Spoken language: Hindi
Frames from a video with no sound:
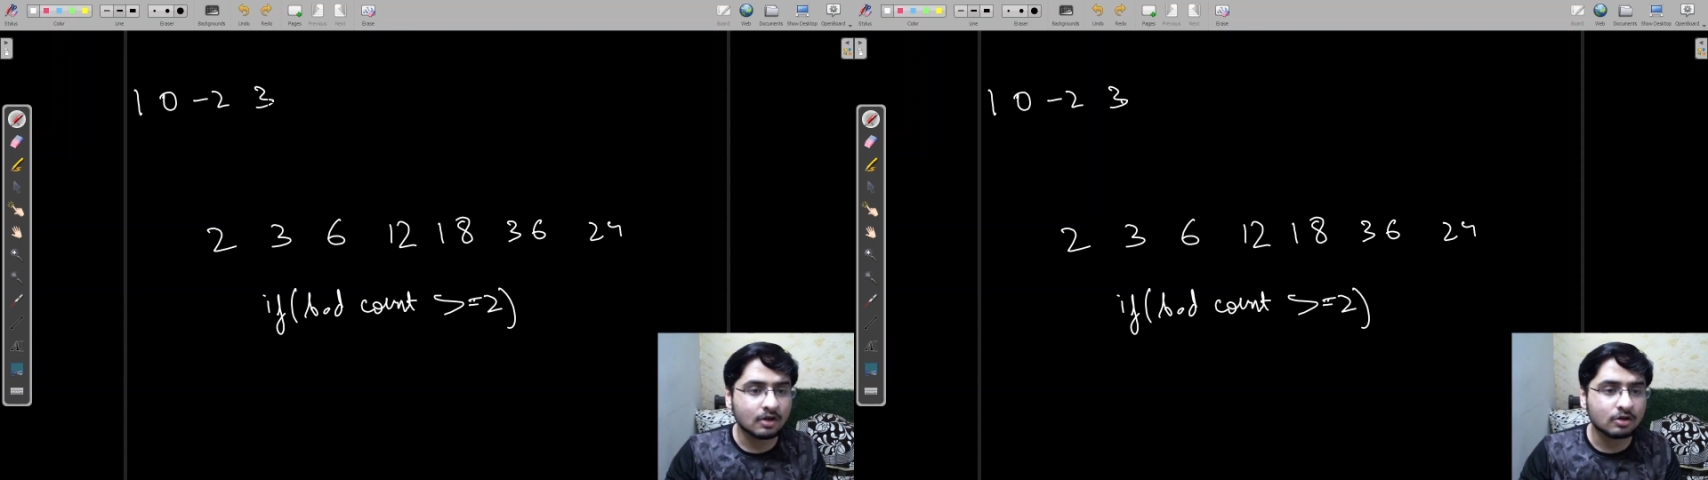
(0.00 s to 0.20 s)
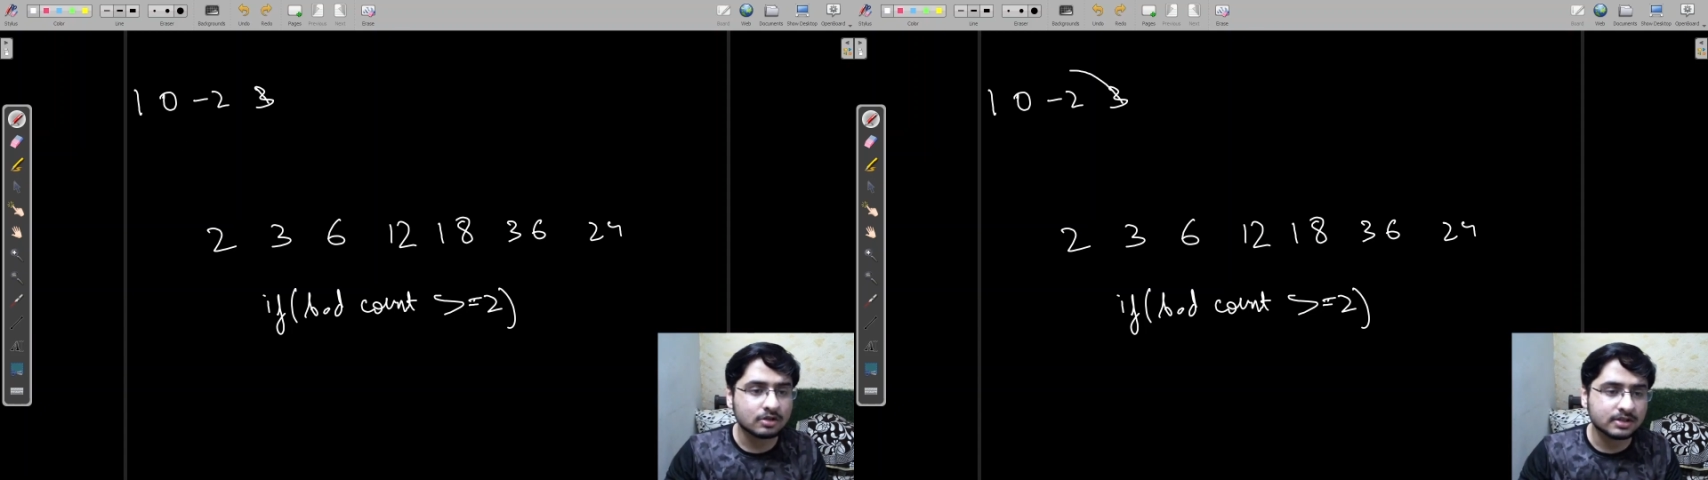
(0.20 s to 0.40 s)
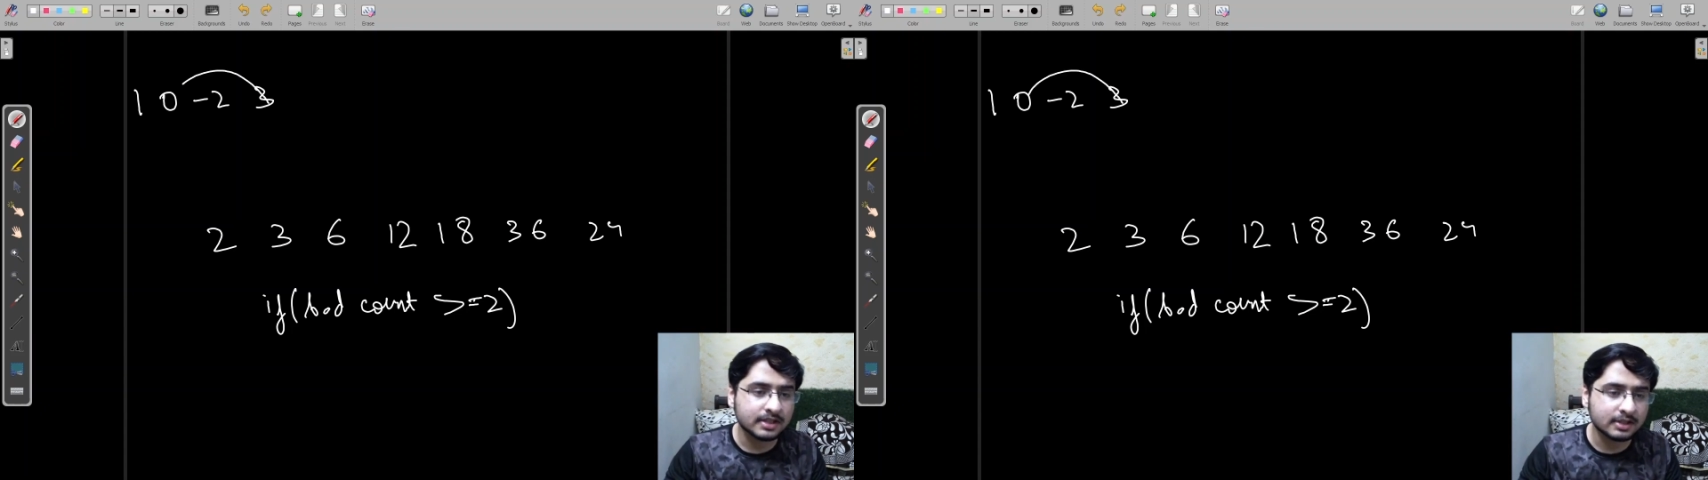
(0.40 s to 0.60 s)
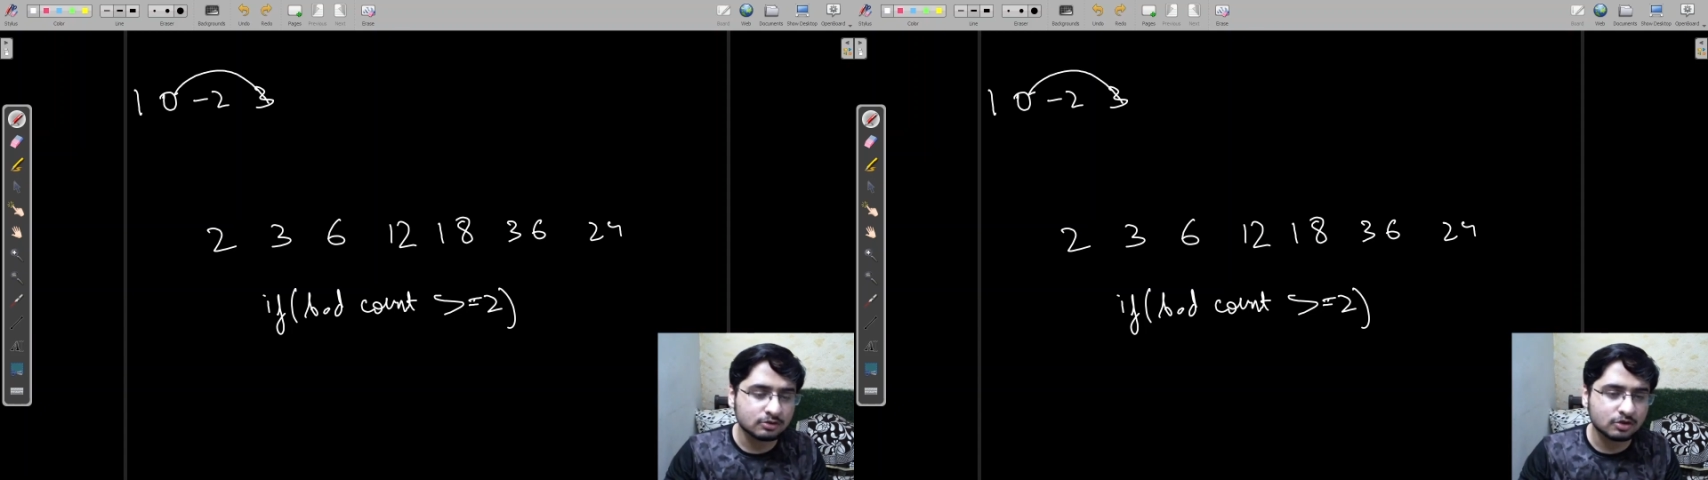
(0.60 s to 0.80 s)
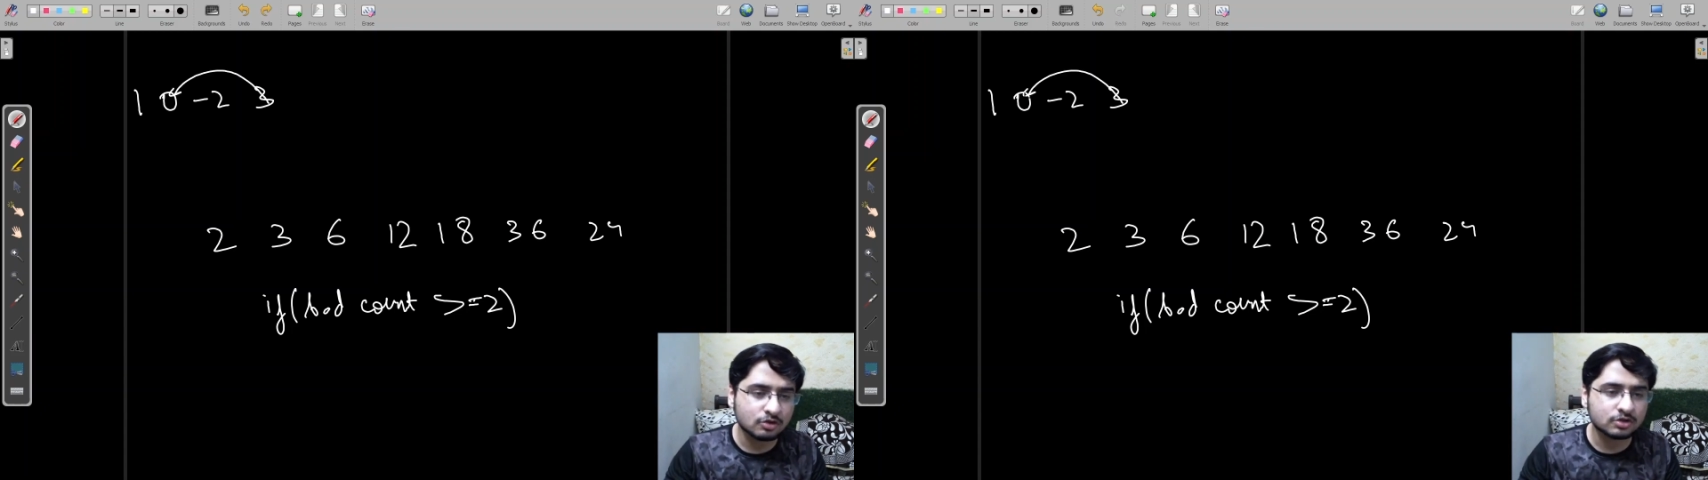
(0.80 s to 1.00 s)
और थ्री इंटू
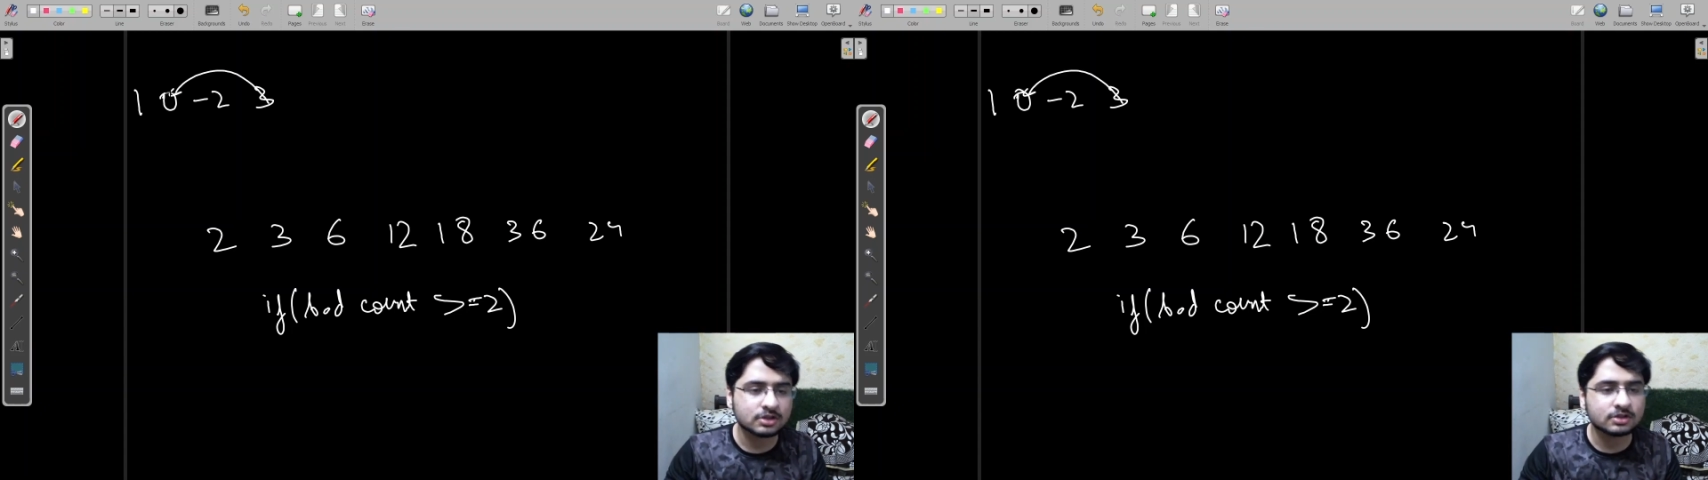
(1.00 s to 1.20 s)
जीरो होना चाहिए